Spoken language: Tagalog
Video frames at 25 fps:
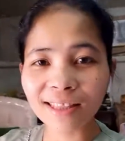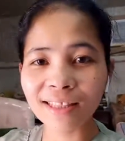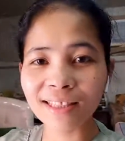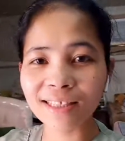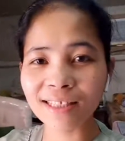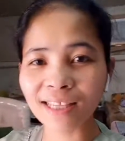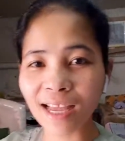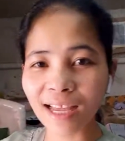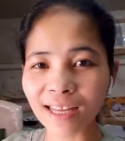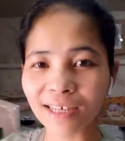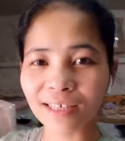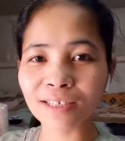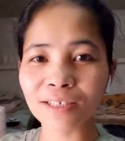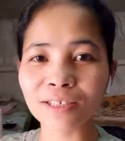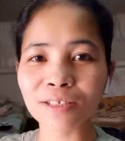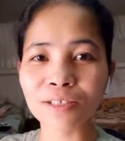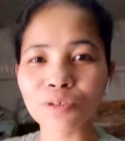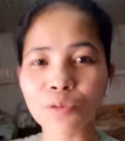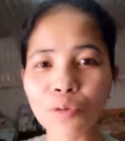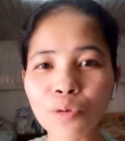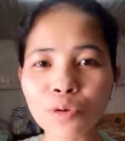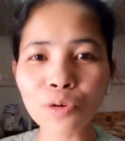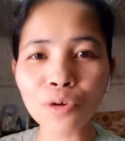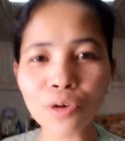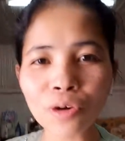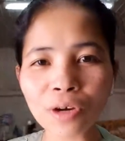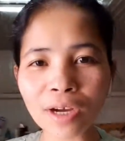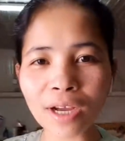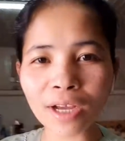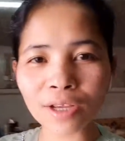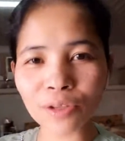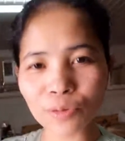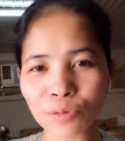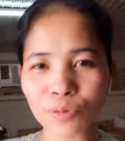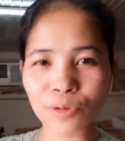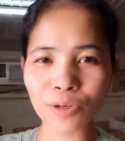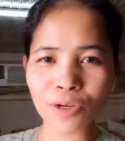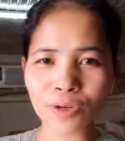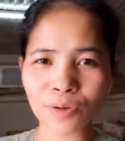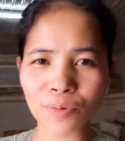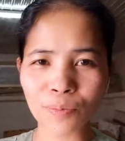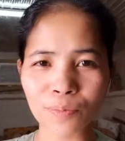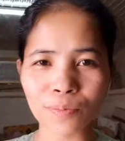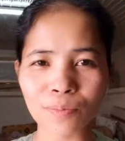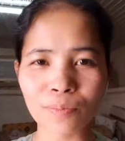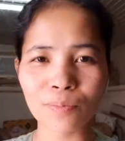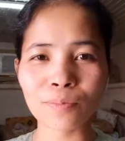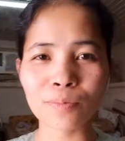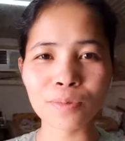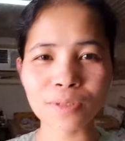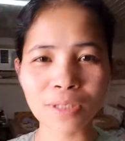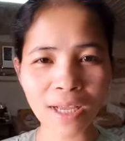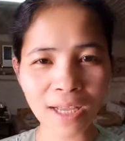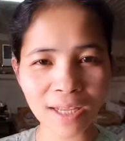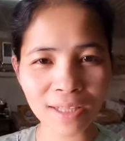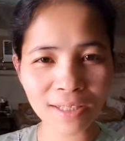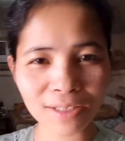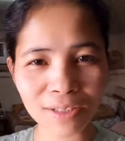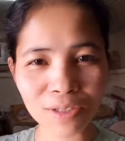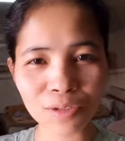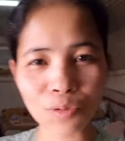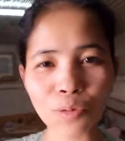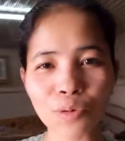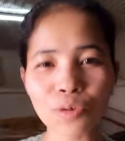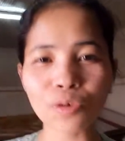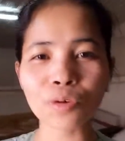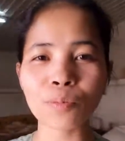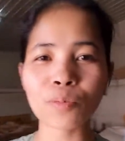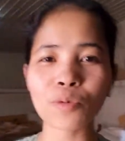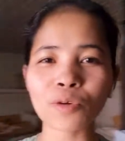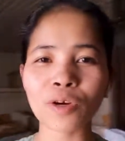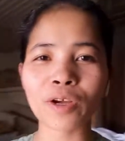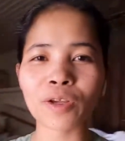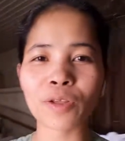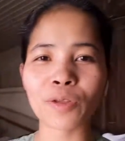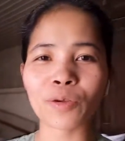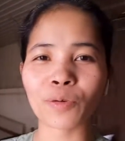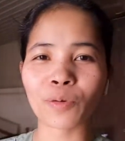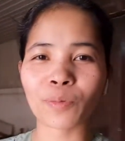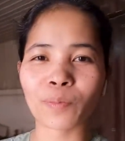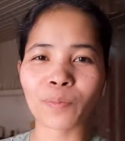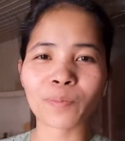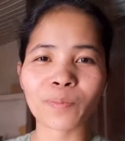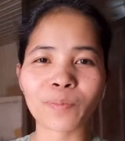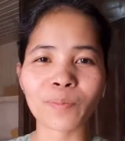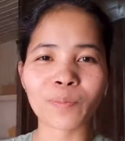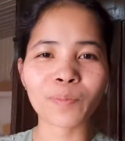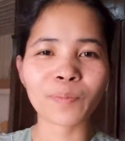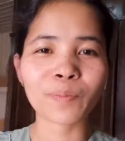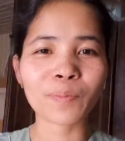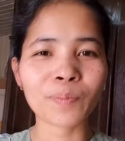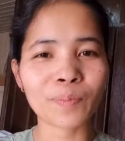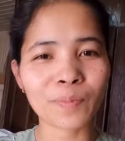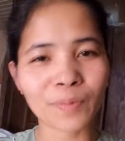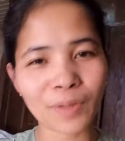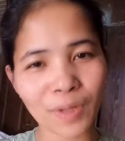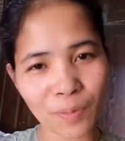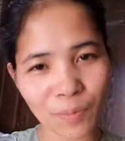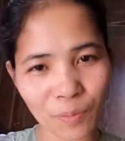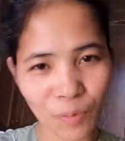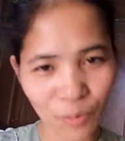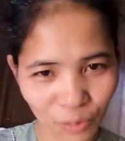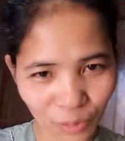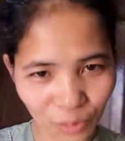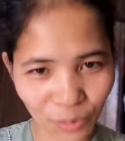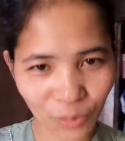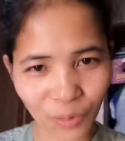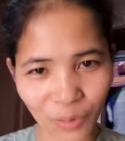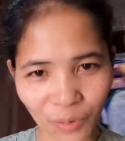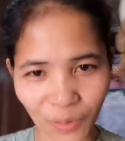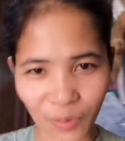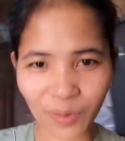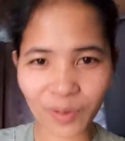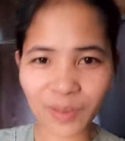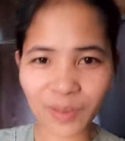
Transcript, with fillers: saan anong sulok kayo ng saan anong sulok po kayo ng mundo.